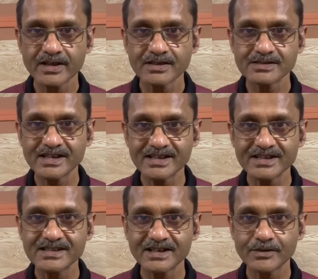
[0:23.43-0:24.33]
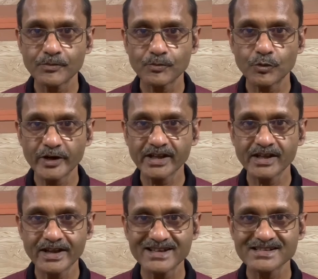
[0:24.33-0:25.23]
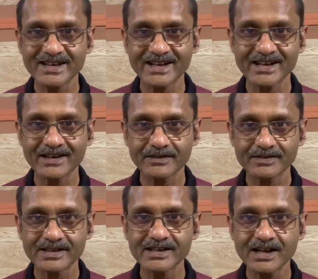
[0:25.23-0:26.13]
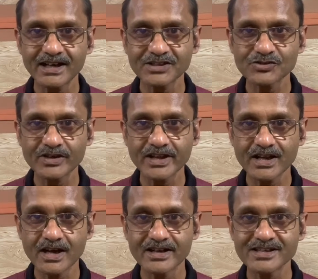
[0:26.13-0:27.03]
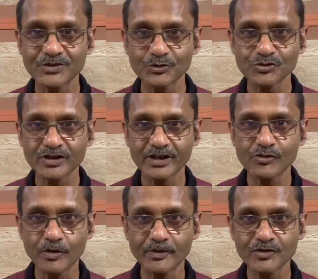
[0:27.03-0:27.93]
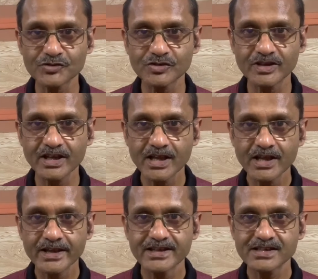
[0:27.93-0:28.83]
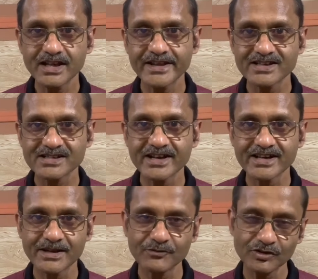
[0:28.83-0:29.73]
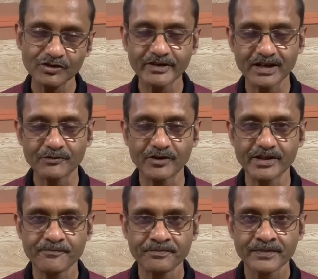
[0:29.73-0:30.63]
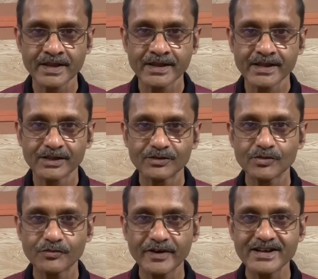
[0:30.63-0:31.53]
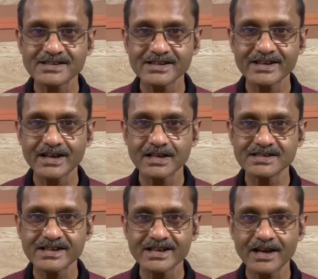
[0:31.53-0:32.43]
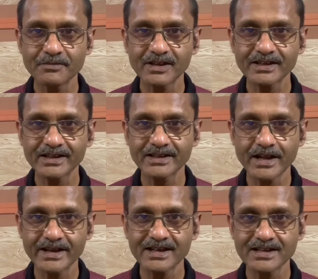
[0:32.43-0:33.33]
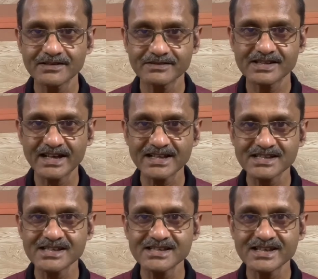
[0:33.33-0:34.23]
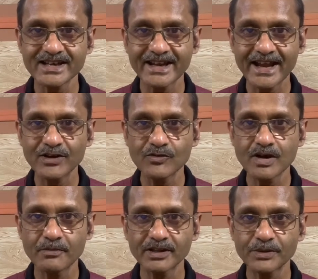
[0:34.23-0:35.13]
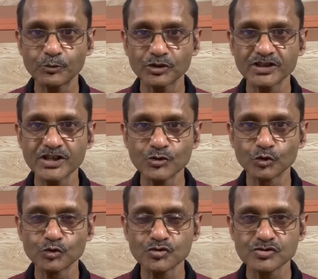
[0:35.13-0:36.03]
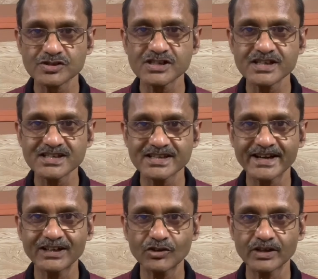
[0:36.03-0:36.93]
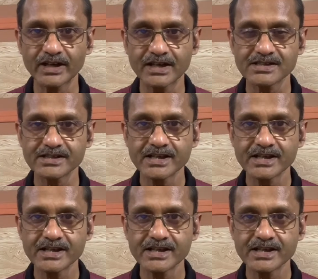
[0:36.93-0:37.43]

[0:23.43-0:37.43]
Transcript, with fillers: যে নিজের বডি এজটাকে ঠিক রাখার জন্যে আর নিজের ওজনটাকে কমানোর জন্যে এছাড়া এক্সট্রা ইনকাম করতেও হেল্প করি তো ফ্রেন্ডসে আজকে আপনাদের এরা জানাচ্ছি যে কেন আমাদের প্রতিদিন নতুন জিনিস শেখা দরকার আছে